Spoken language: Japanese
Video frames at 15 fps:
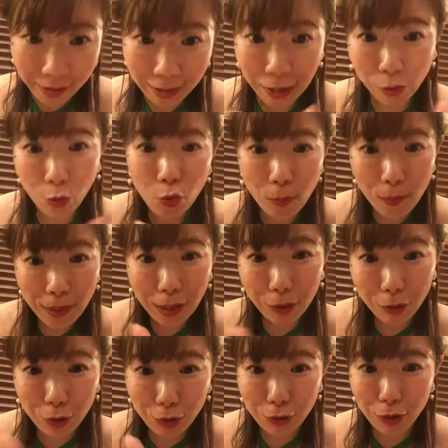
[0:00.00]
だそこまでの
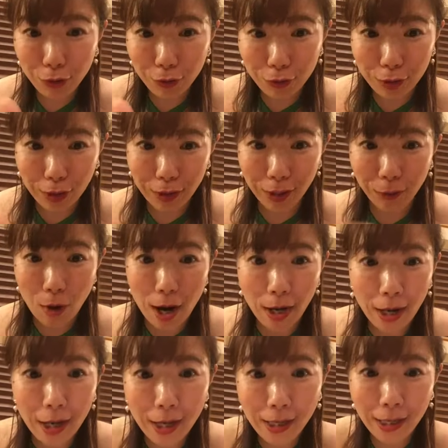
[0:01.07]
吸引力があったらもう抗
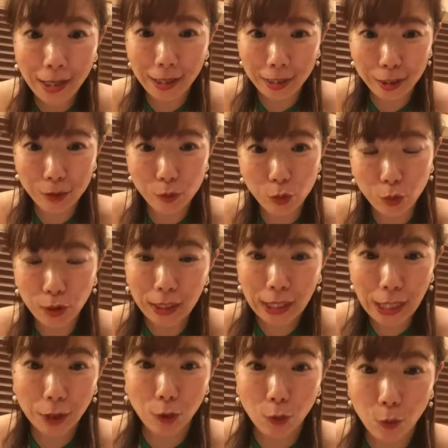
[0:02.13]
えないから私もしょうがない
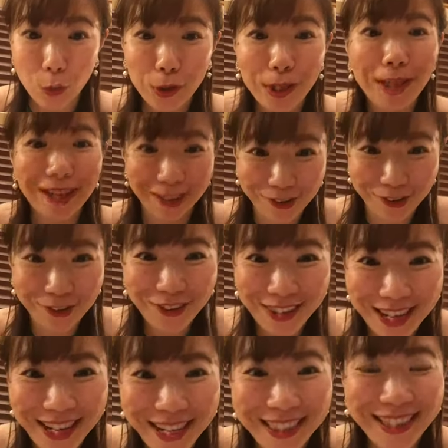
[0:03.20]
なと思ってんだけどそういう
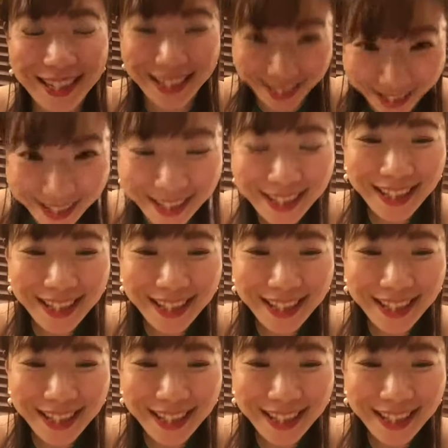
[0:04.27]
出会いがあったらね